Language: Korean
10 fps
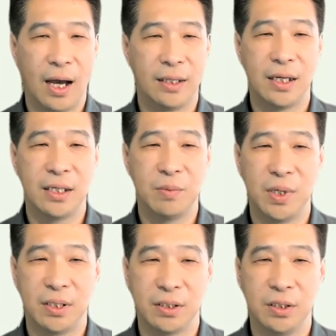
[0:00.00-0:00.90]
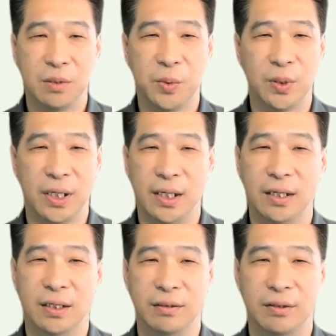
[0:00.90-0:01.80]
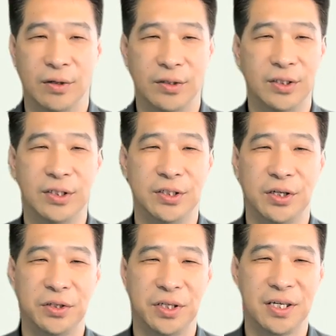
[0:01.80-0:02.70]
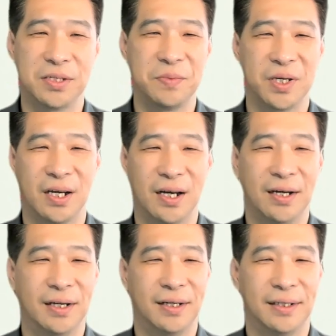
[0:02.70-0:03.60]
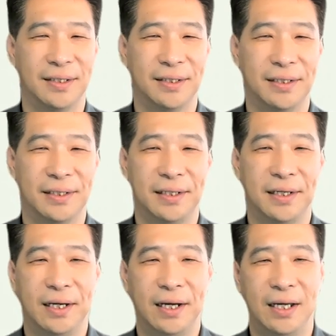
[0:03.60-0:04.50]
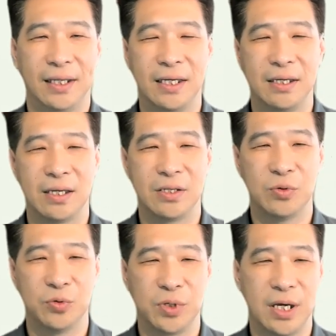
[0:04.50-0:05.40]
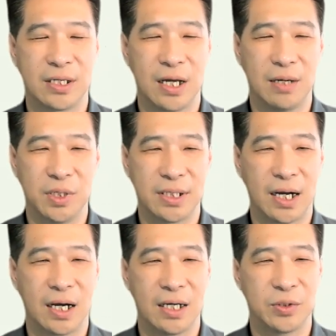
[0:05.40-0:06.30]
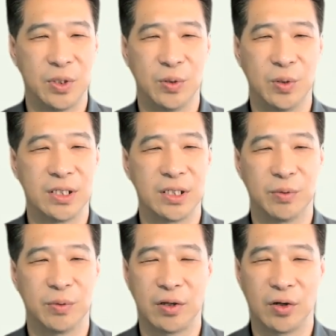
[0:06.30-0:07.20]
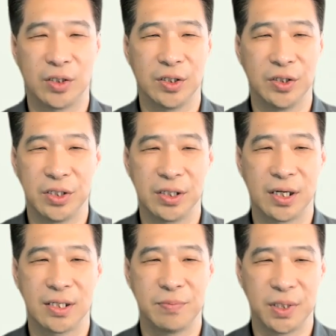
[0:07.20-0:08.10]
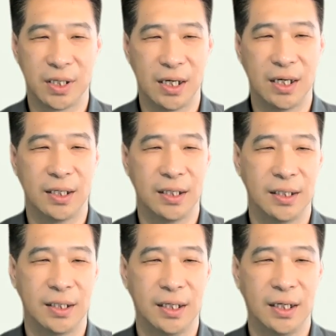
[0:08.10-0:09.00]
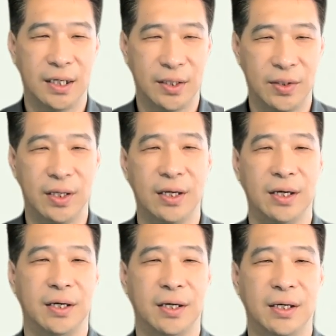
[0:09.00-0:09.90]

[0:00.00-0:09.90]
하나님의 능력보다 더 큰 능력이 어디 있겠습니까? 하나님께서 우리의 삶을 사랑하시고 인도하시는 것보다 더 큰 것이 어디 있겠습니까? 그런데